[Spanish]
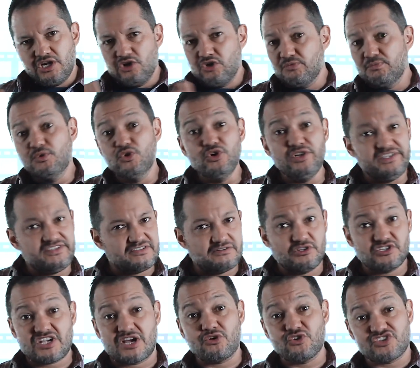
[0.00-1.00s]
Los bullies,
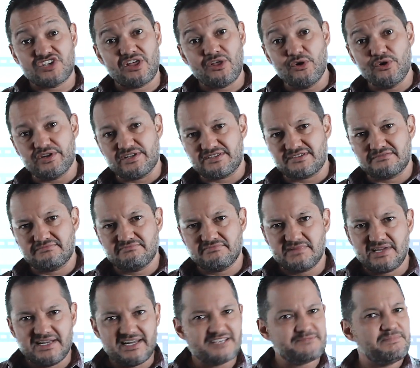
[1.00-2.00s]
los acosadores.
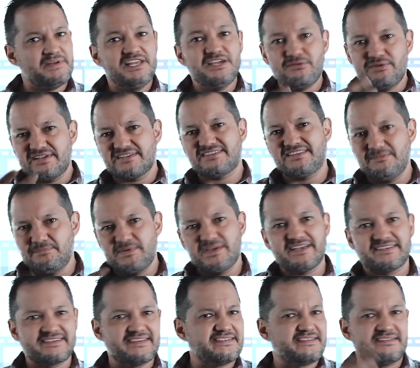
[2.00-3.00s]
En las películas
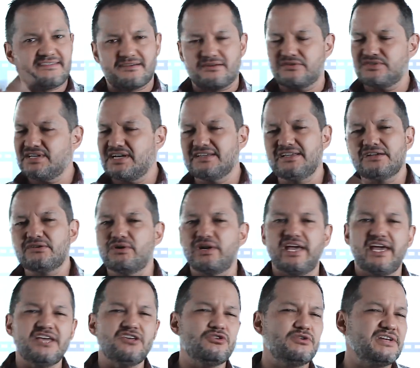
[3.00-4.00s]
típicas que se desarrollan en el
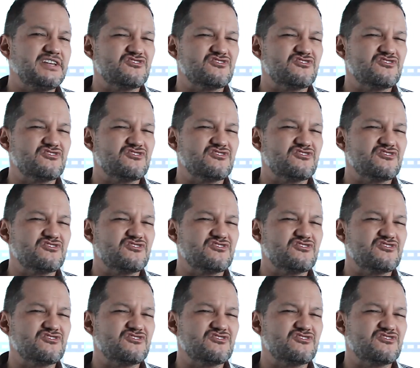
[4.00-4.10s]
colegio,